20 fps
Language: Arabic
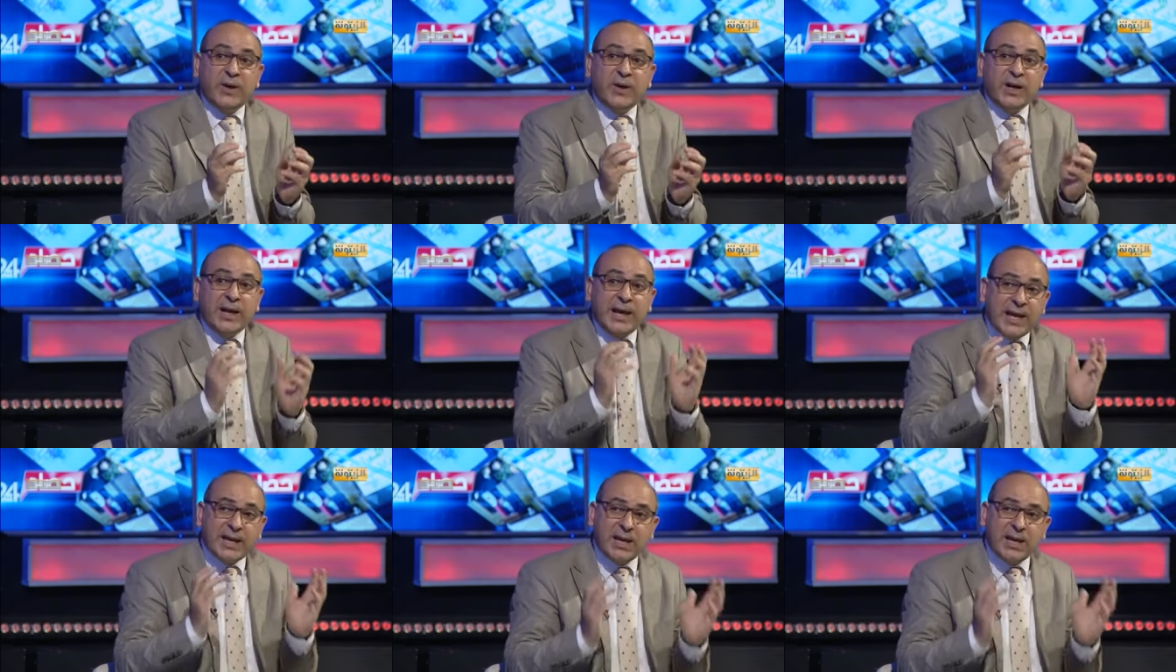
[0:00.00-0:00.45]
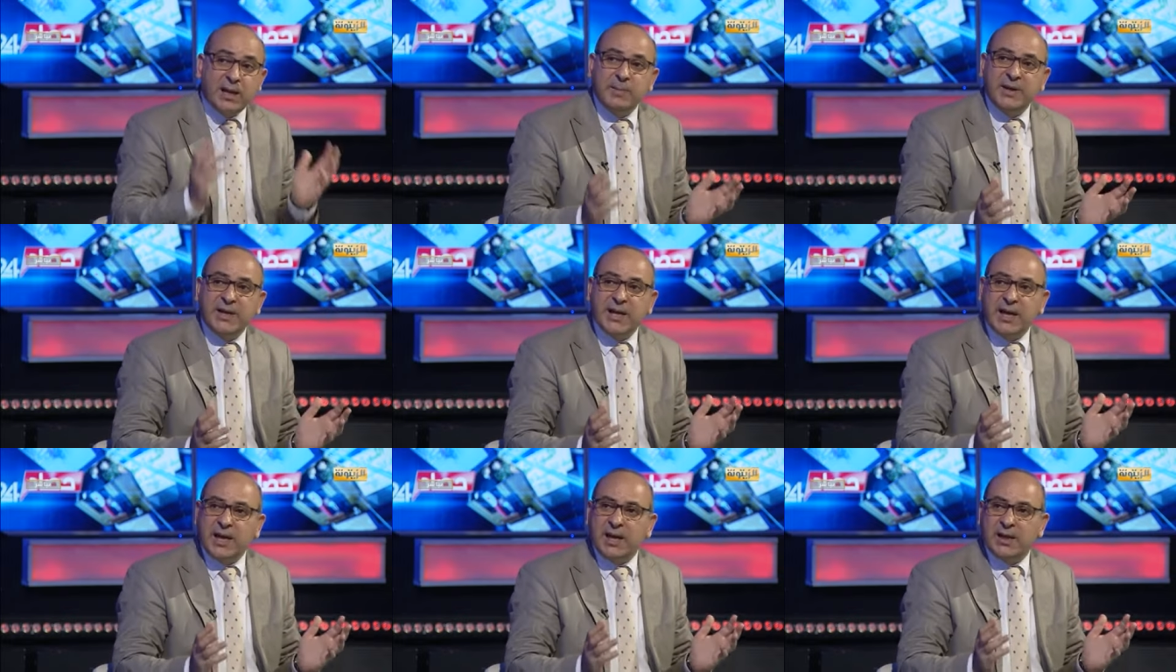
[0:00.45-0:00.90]

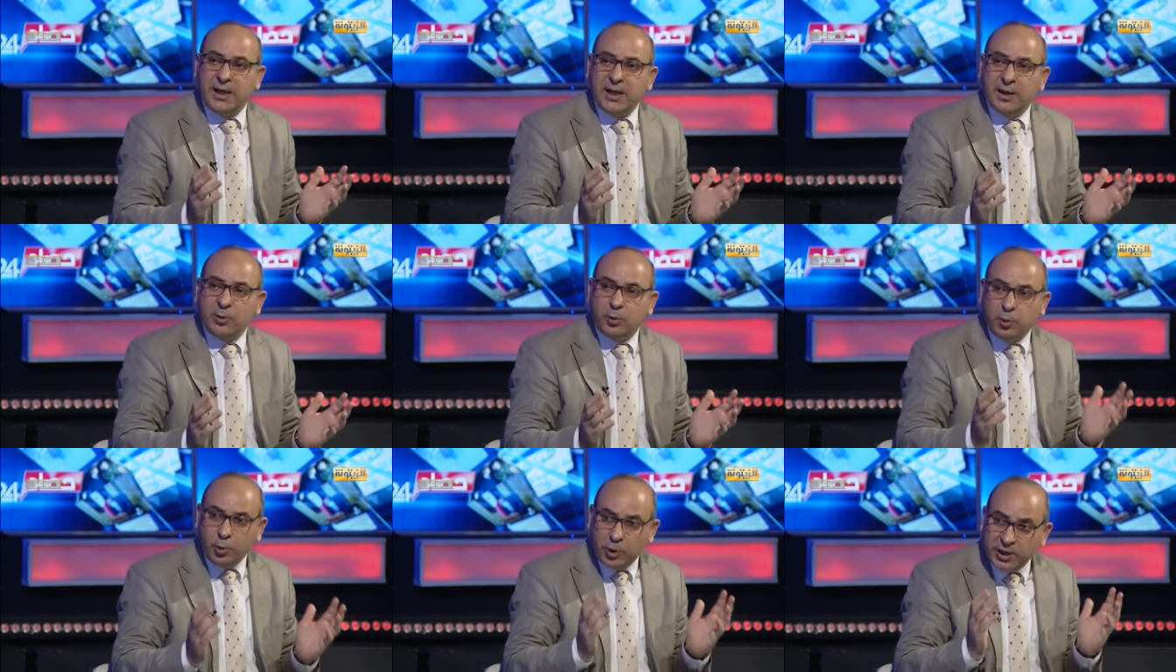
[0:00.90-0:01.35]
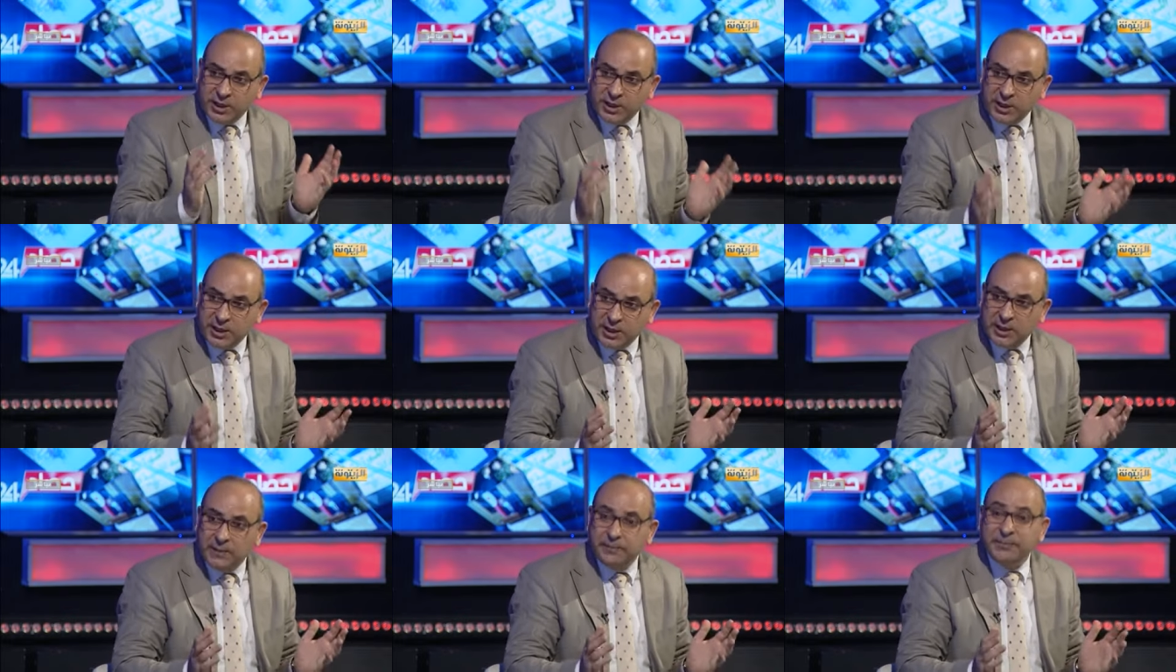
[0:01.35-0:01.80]
فالغاية من هذا
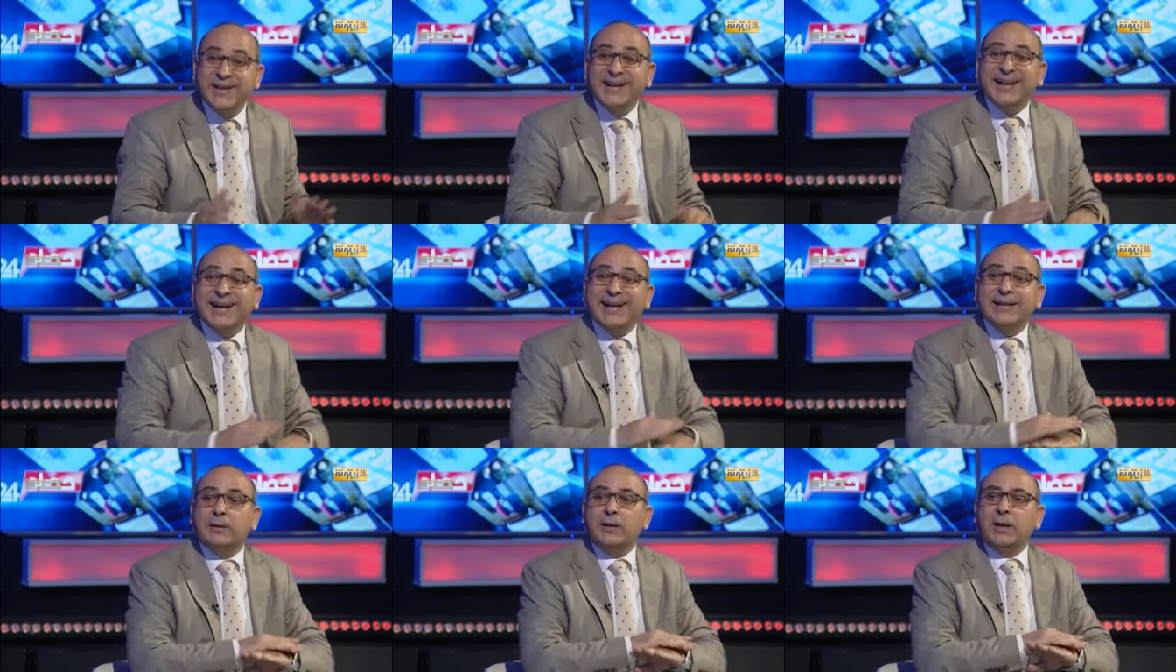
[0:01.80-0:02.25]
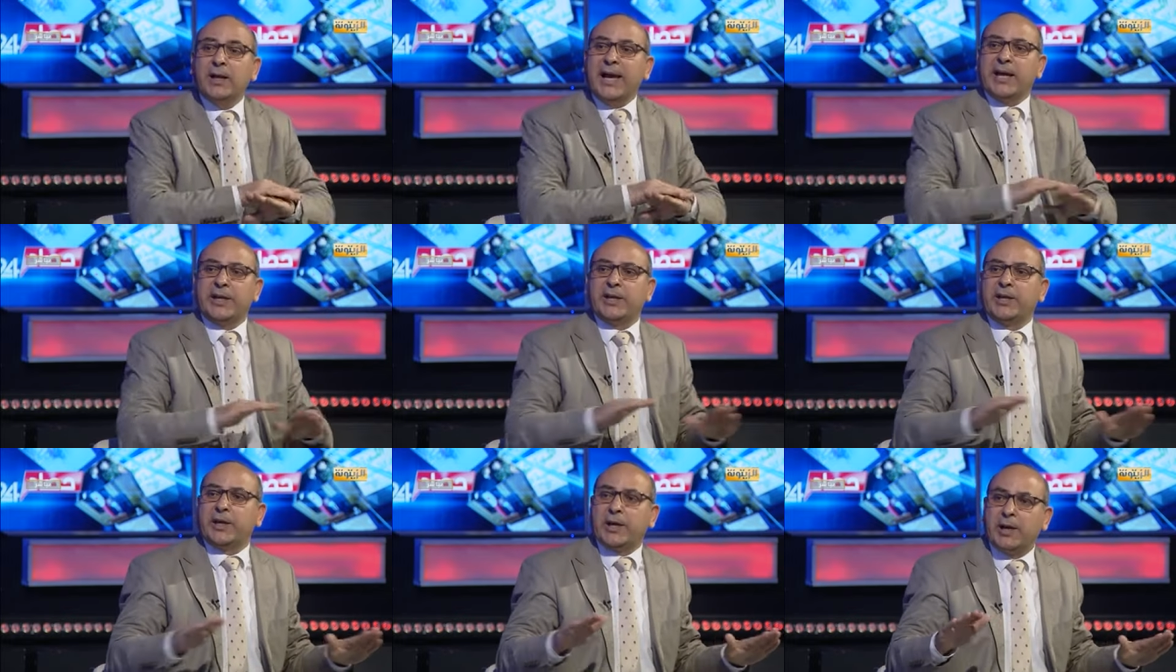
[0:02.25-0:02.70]
كله قتل
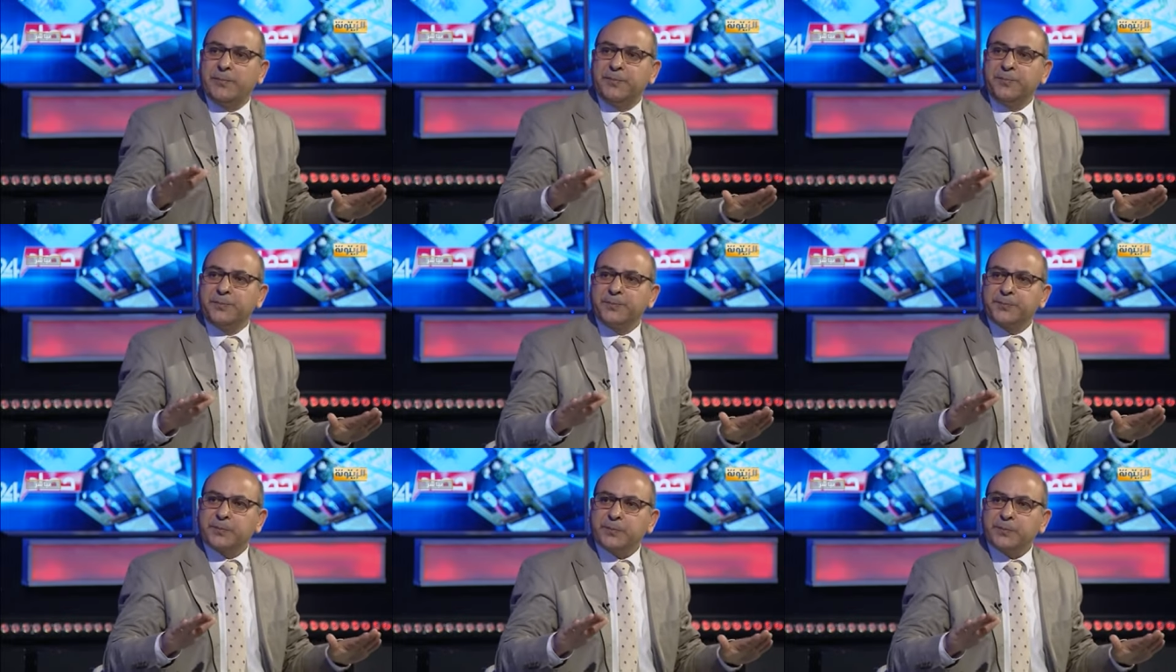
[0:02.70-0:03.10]
الحقيقة